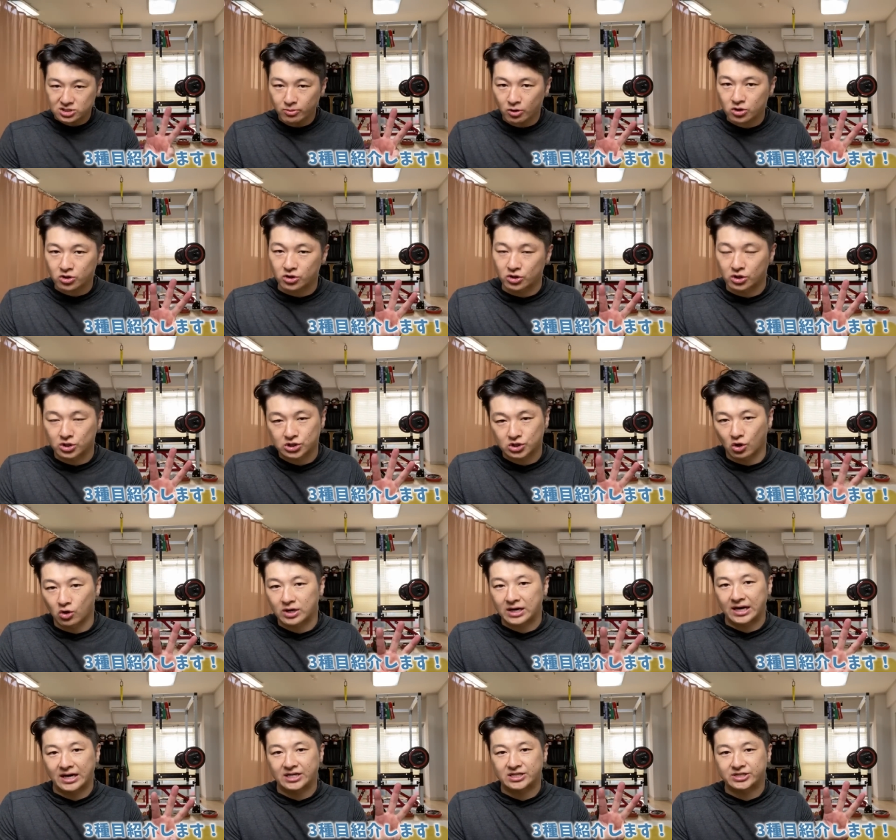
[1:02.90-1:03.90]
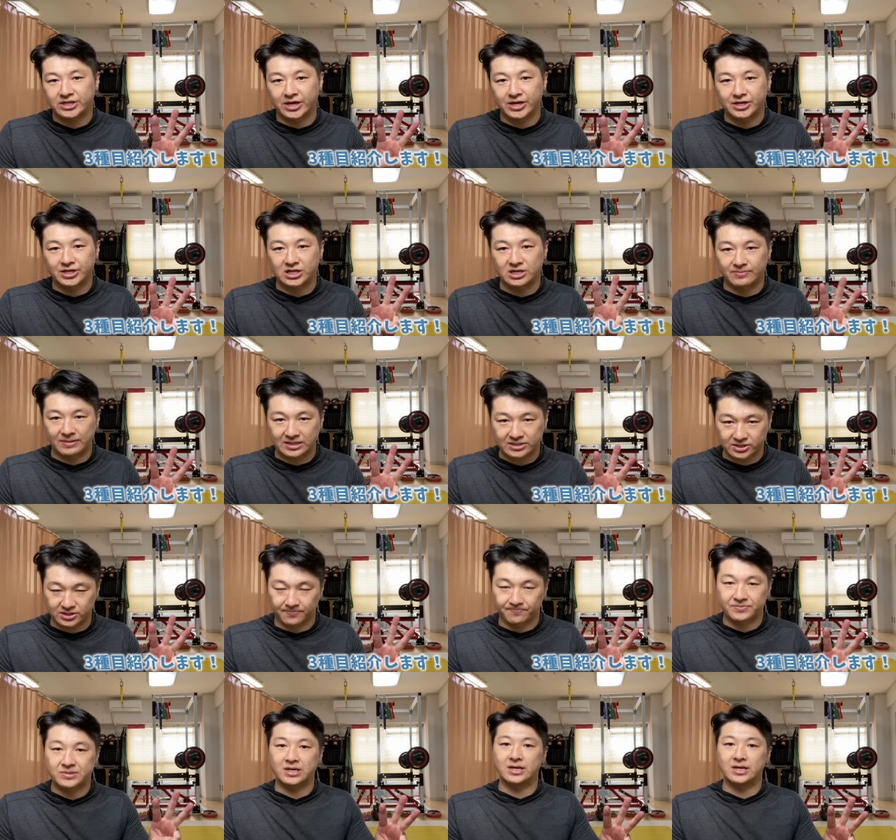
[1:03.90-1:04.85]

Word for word: 種目紹介していきます。